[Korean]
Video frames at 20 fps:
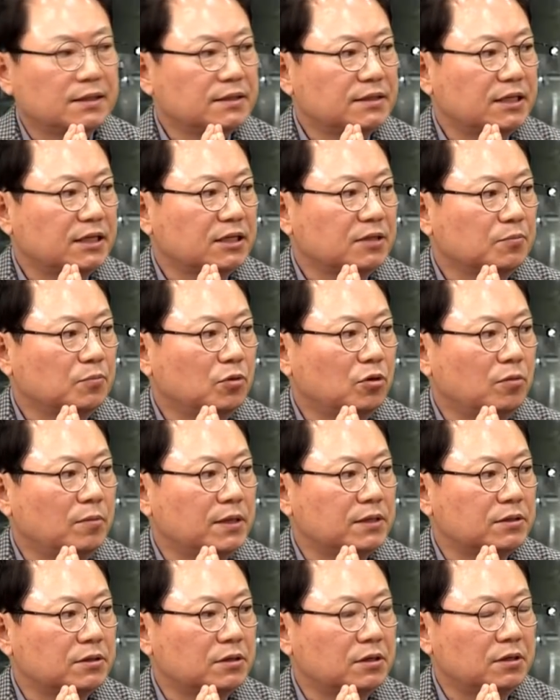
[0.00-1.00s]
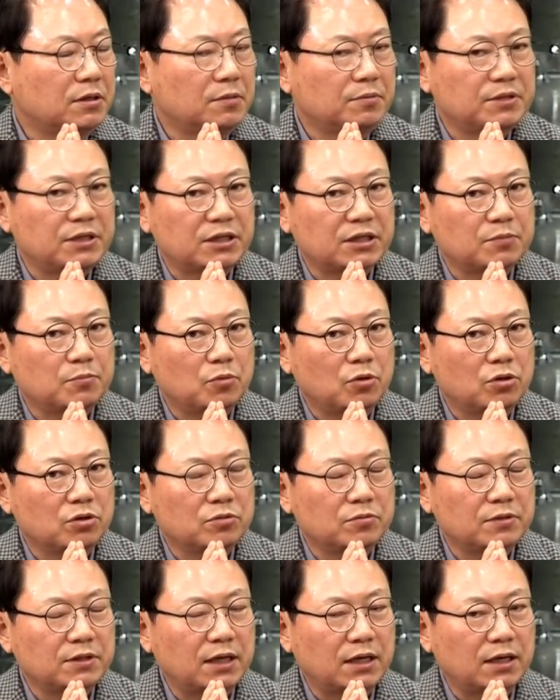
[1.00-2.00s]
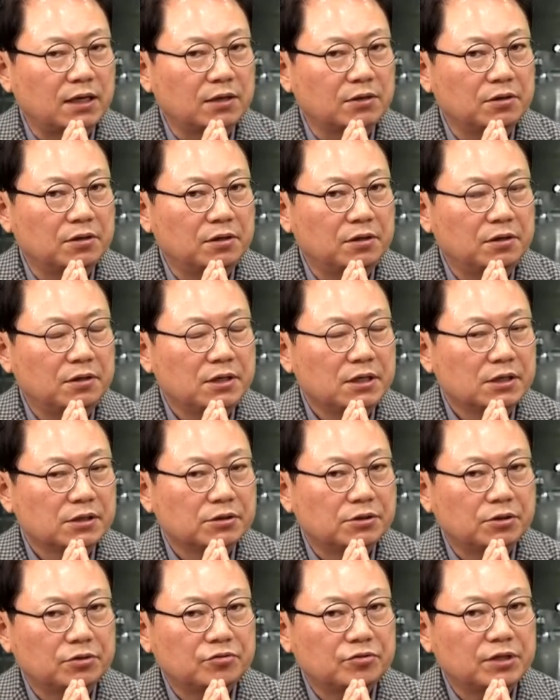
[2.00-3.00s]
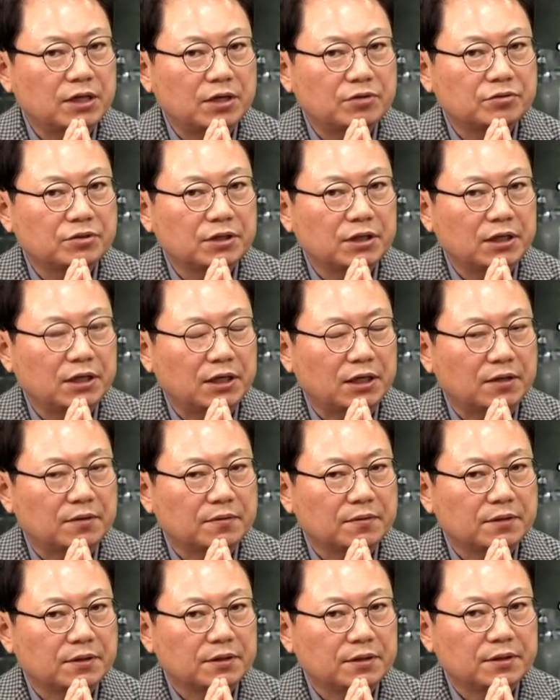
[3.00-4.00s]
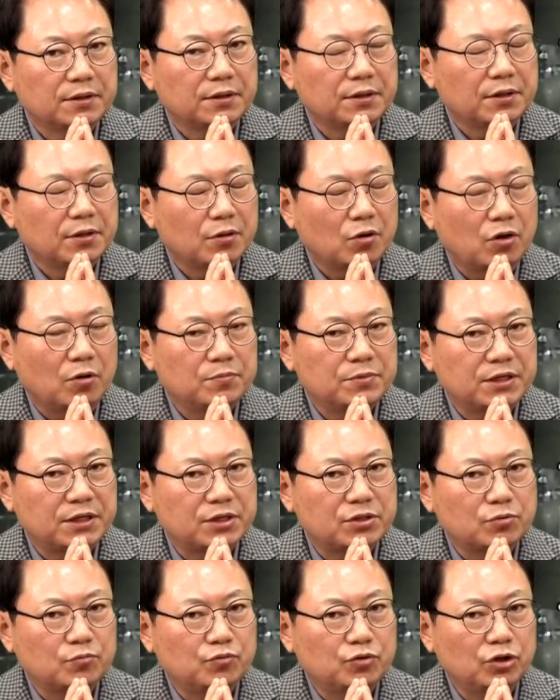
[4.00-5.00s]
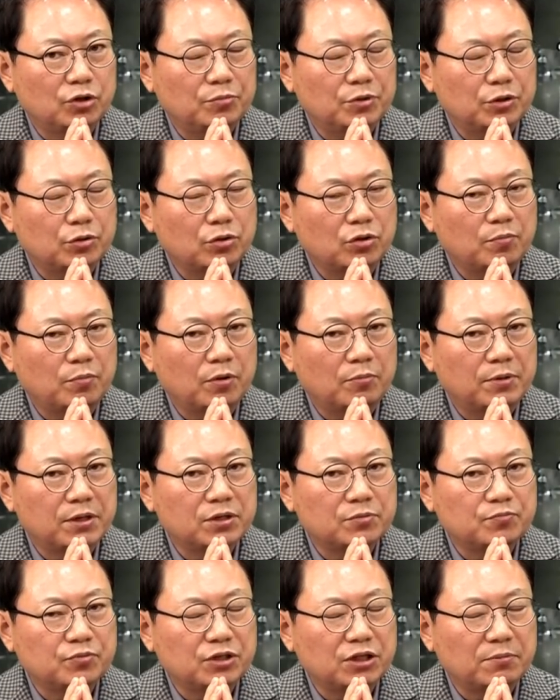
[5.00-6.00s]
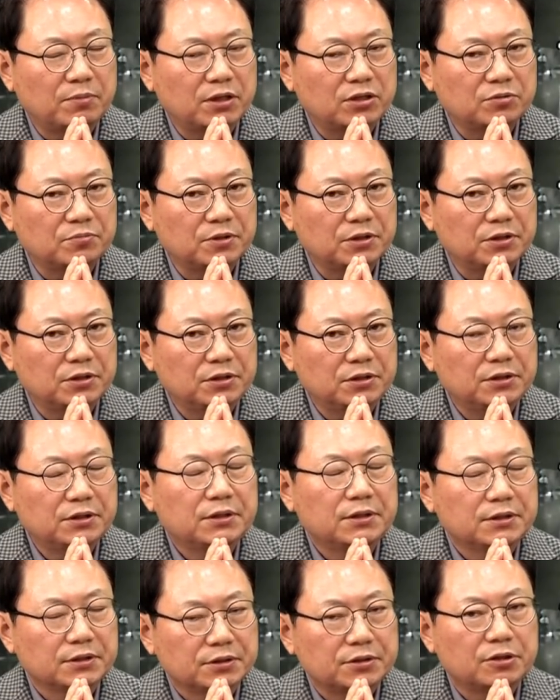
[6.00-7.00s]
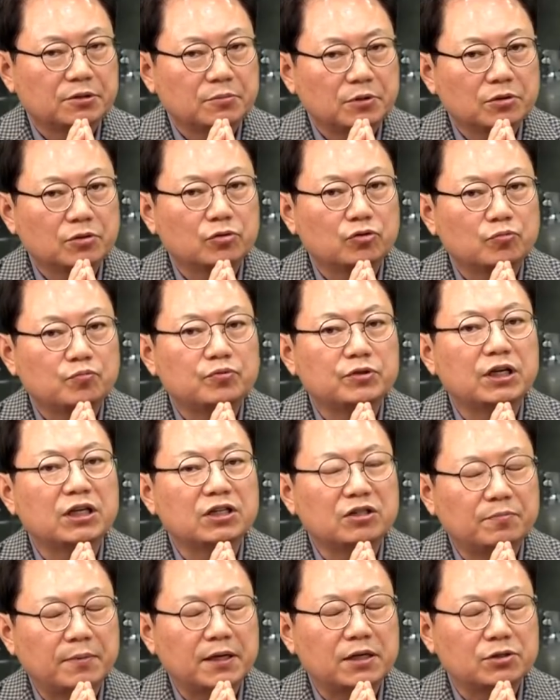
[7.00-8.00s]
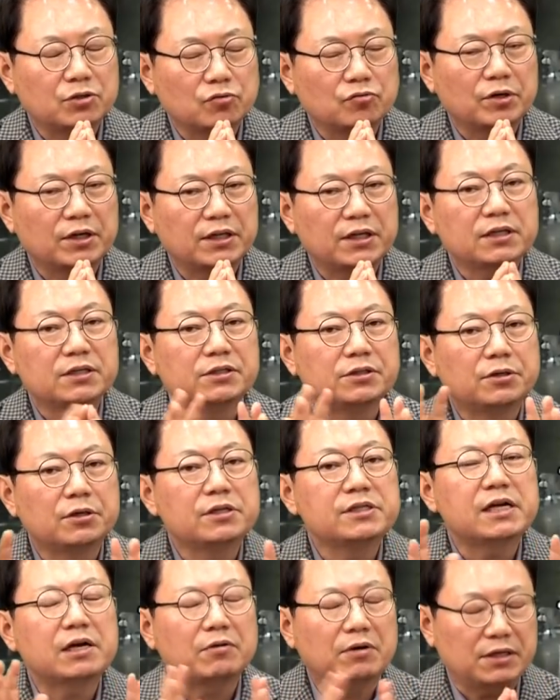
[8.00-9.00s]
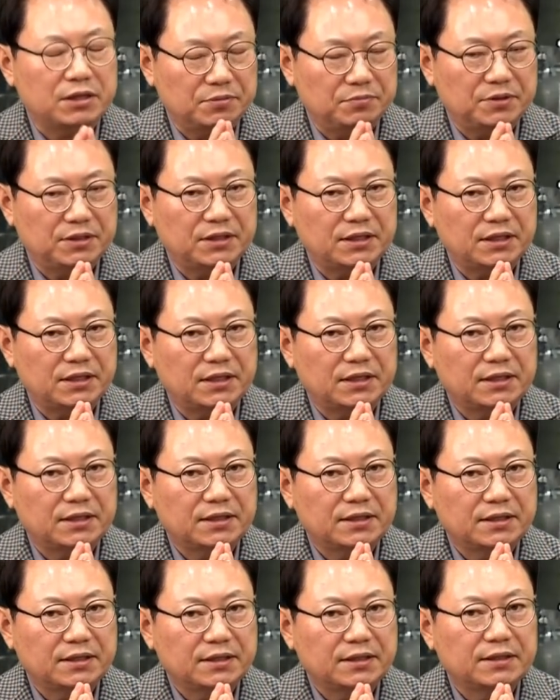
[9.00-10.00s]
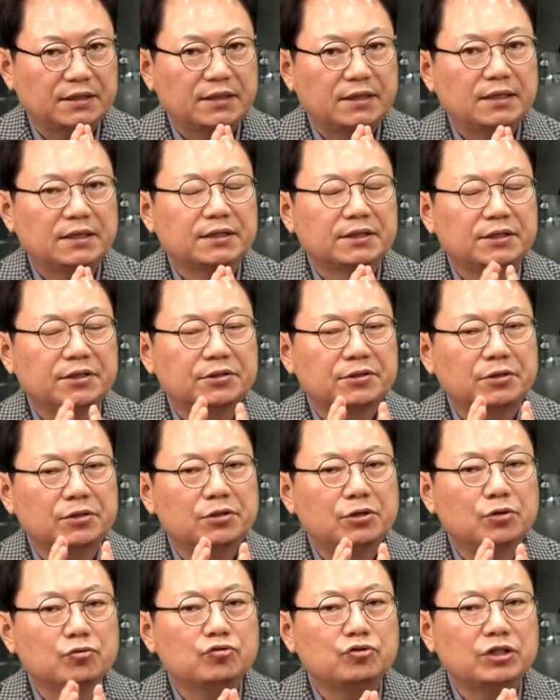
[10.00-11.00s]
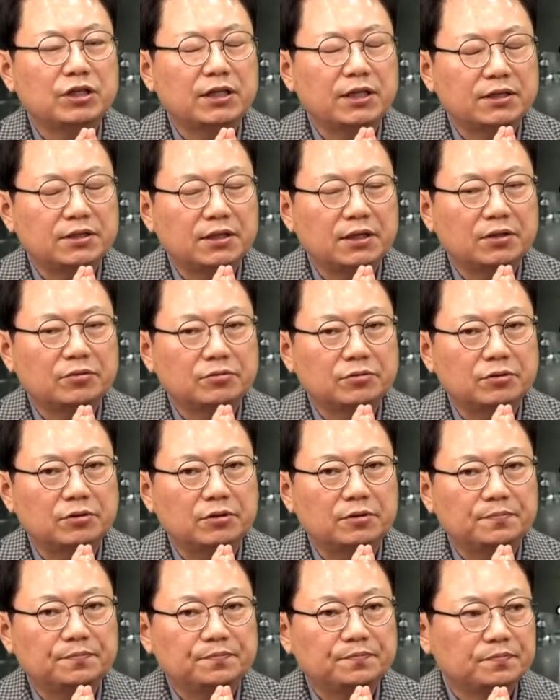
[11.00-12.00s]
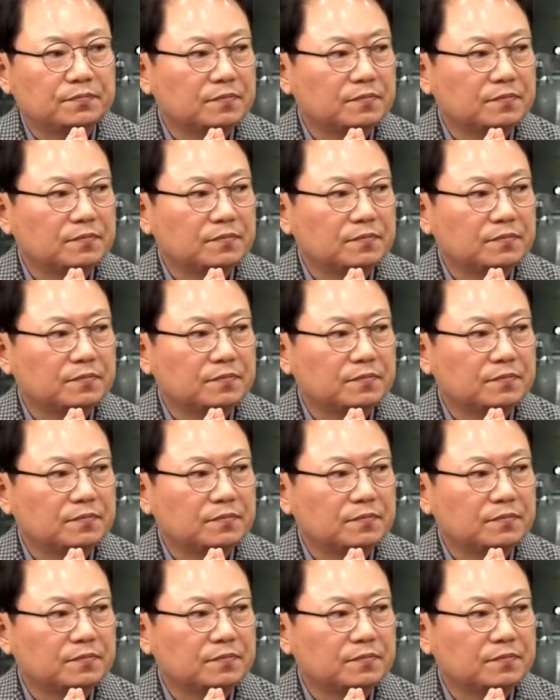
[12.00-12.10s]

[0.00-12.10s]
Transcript: 책임보험에서 책임보험금으로 나간 거 그것도 나중에 검찰에서 무혐의 또는 법원에서 무죄 받으면은 그러면 그것도 부당이득 반환 청구해야 될 그런 상황입니다. 그래서 설령 유죄되더라도